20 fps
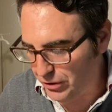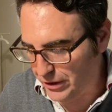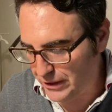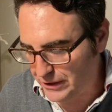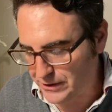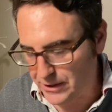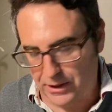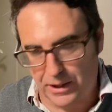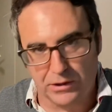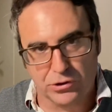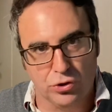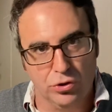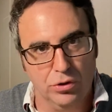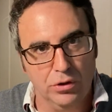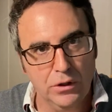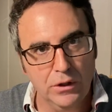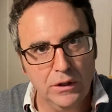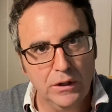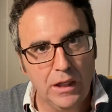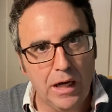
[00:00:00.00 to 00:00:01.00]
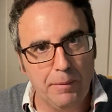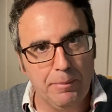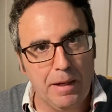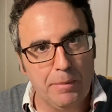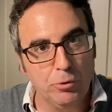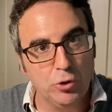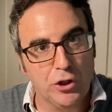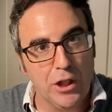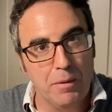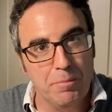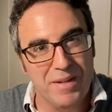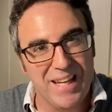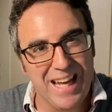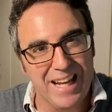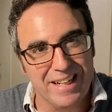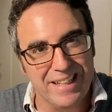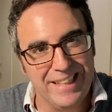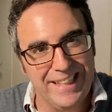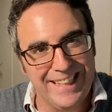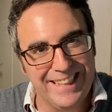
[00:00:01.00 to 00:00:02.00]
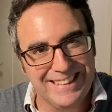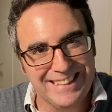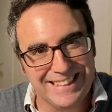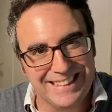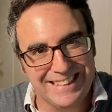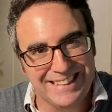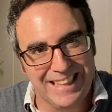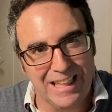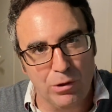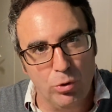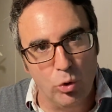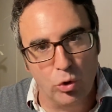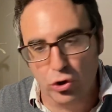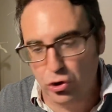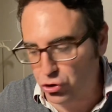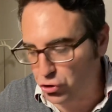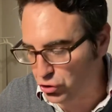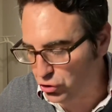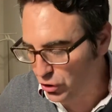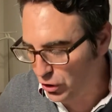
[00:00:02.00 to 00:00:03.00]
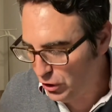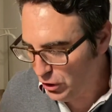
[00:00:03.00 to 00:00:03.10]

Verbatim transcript: En este caso hablamos del viernes deluxe,